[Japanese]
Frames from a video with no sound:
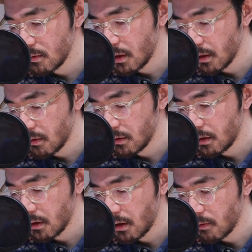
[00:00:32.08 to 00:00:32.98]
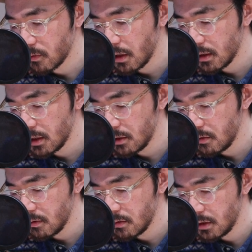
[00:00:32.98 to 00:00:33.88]
が亡くなられた同じ
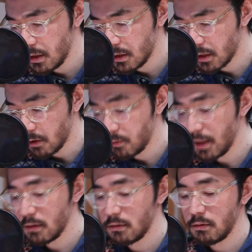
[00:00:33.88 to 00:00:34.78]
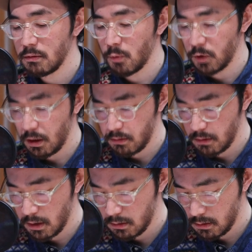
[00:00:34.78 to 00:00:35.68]
週にジェク・ベックも亡く
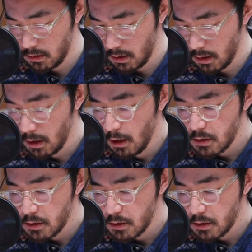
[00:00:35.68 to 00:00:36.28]
なって、